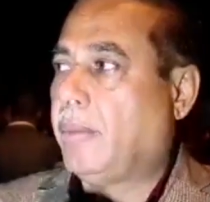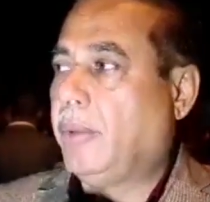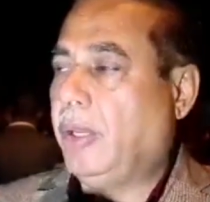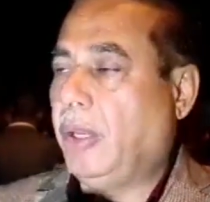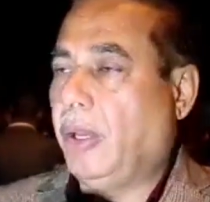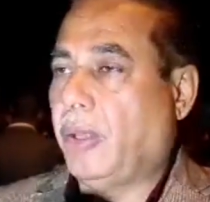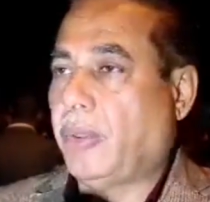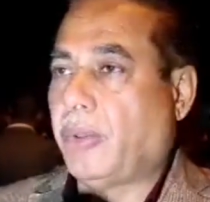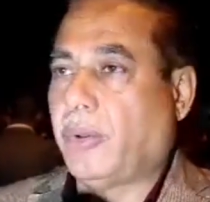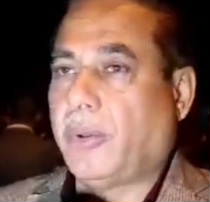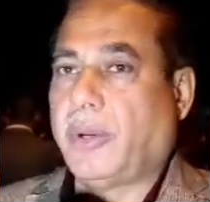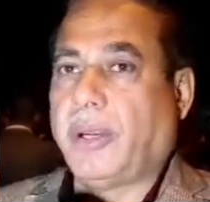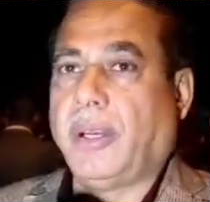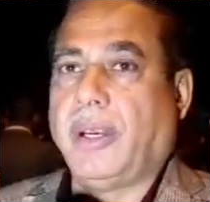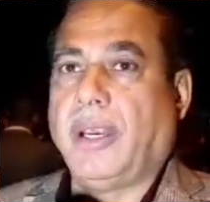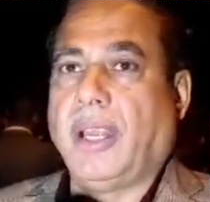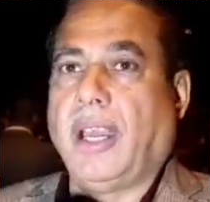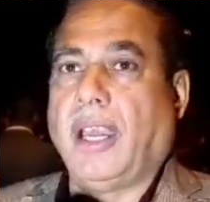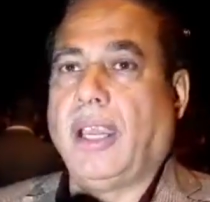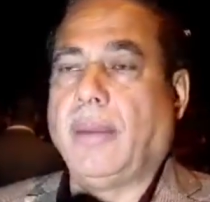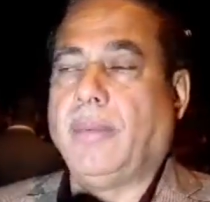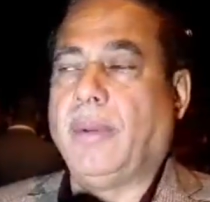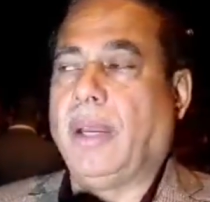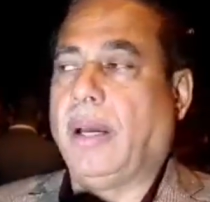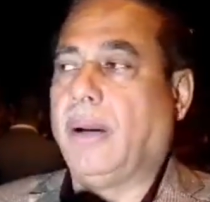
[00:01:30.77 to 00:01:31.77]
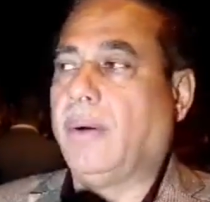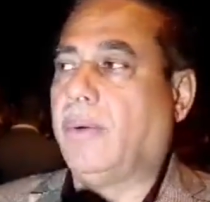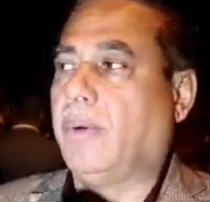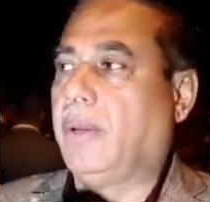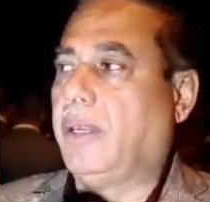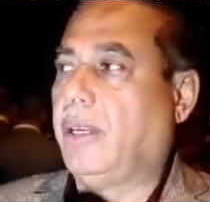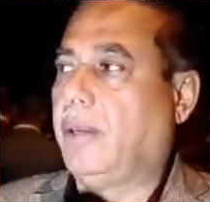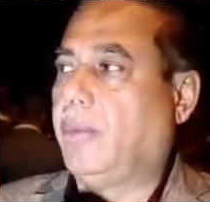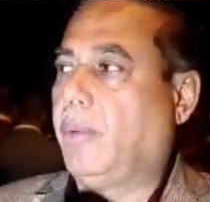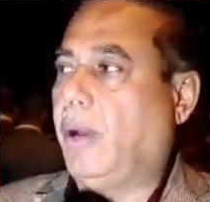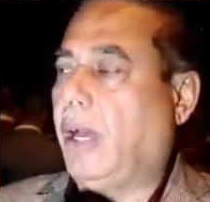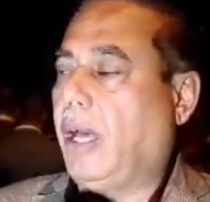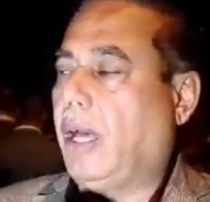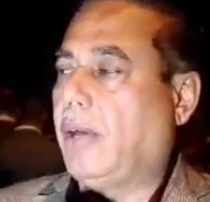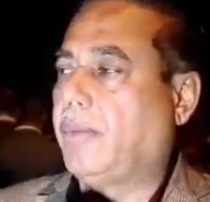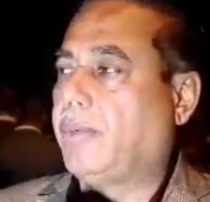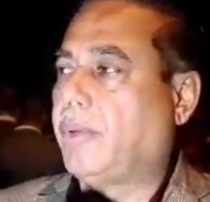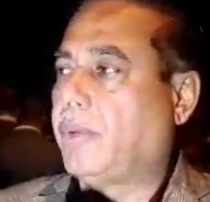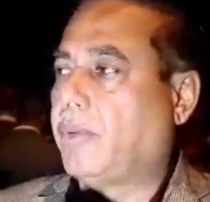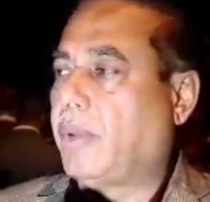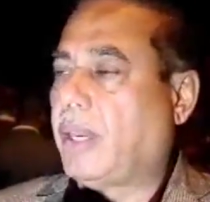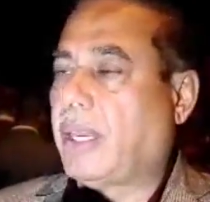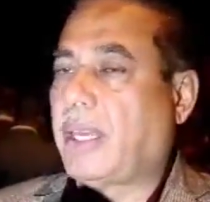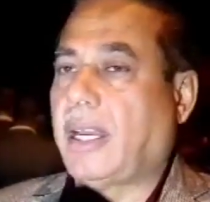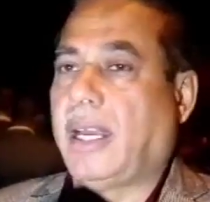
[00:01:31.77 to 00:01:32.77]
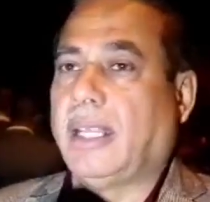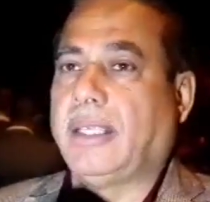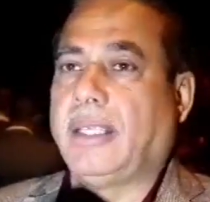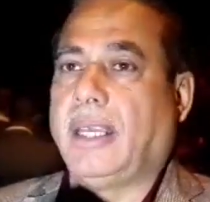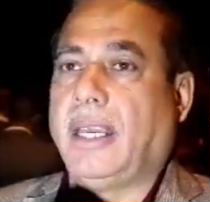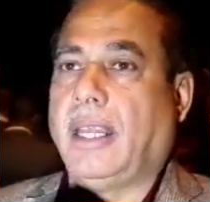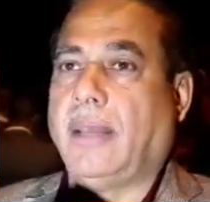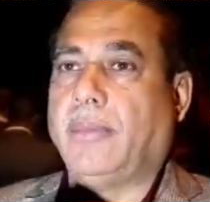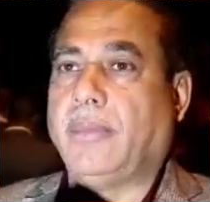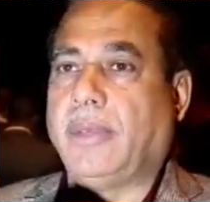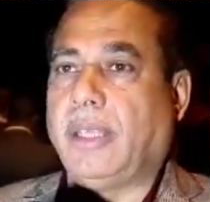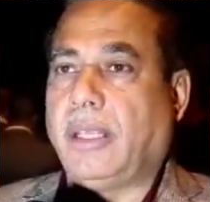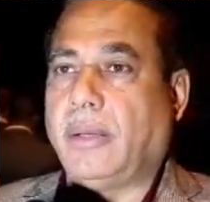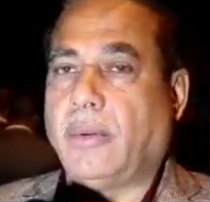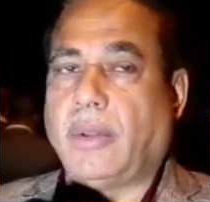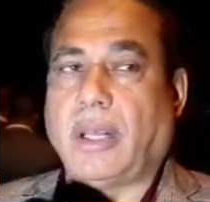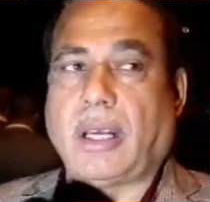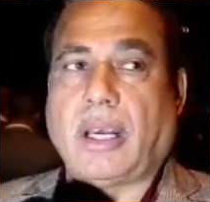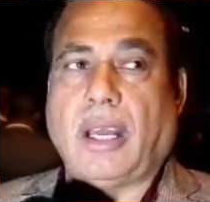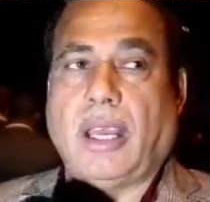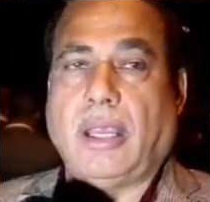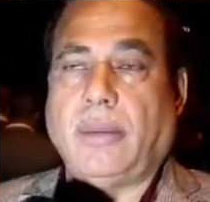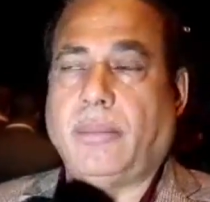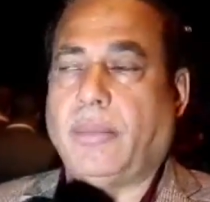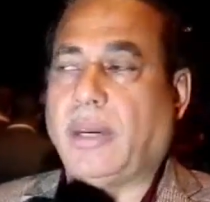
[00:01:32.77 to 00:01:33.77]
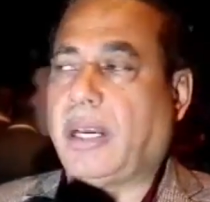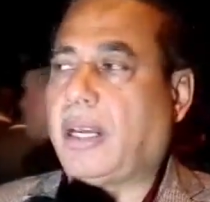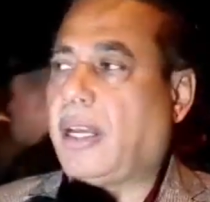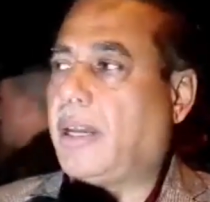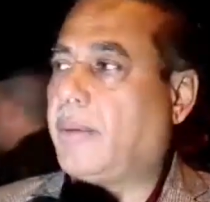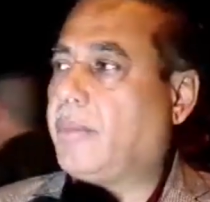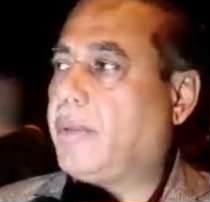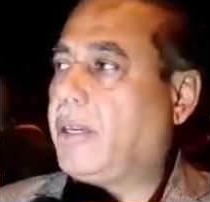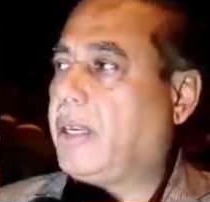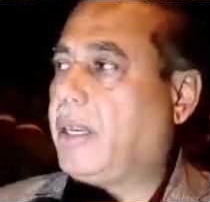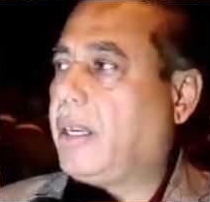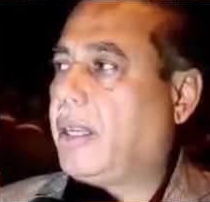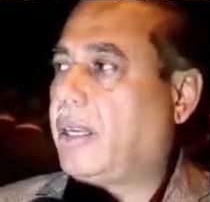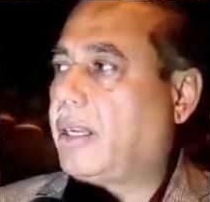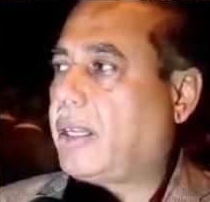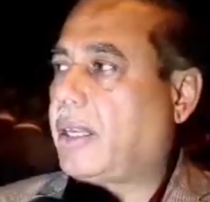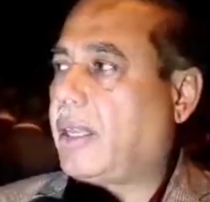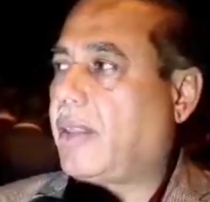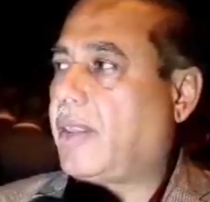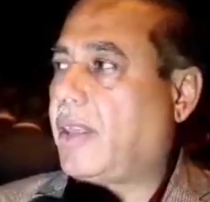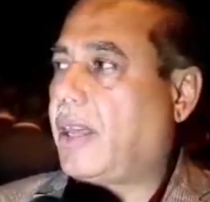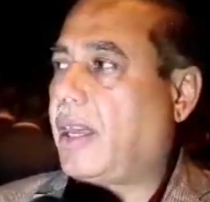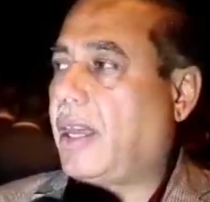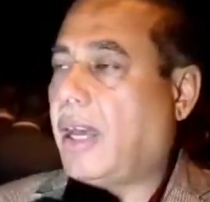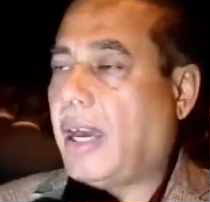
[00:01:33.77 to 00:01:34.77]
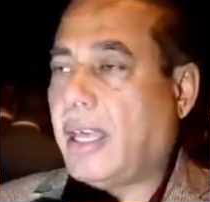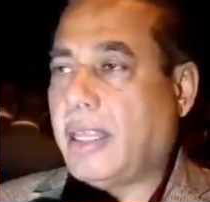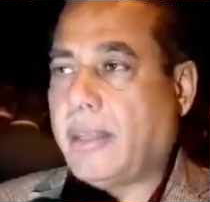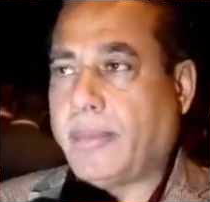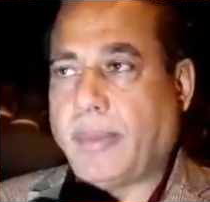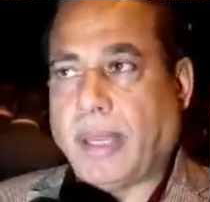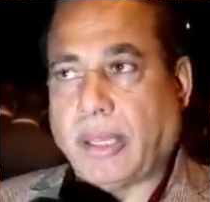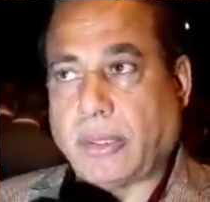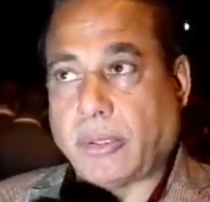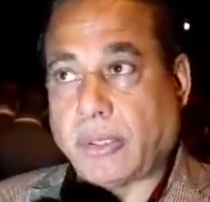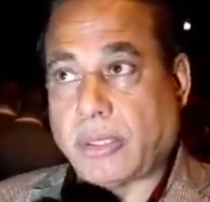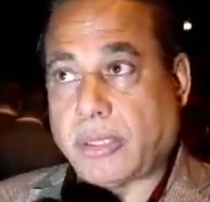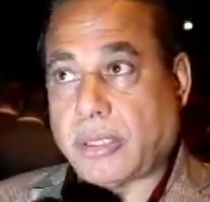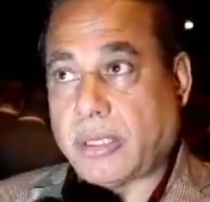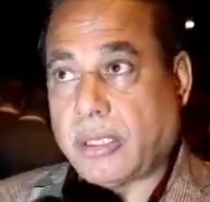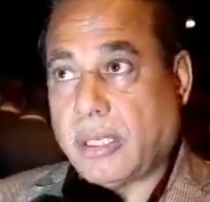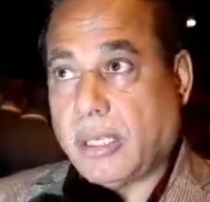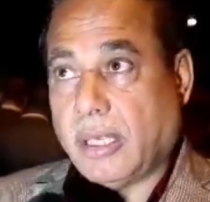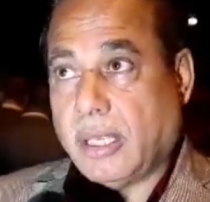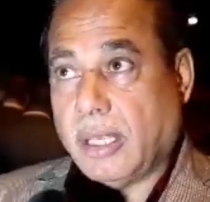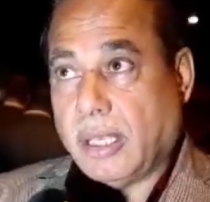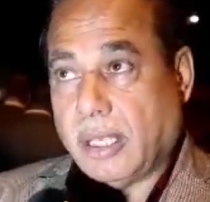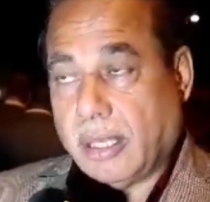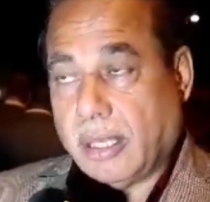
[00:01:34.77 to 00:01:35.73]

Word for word: بحضور النائب الاول للمحافظ والقاده الامنيين وقائم مقام القضاء هذا ما يخص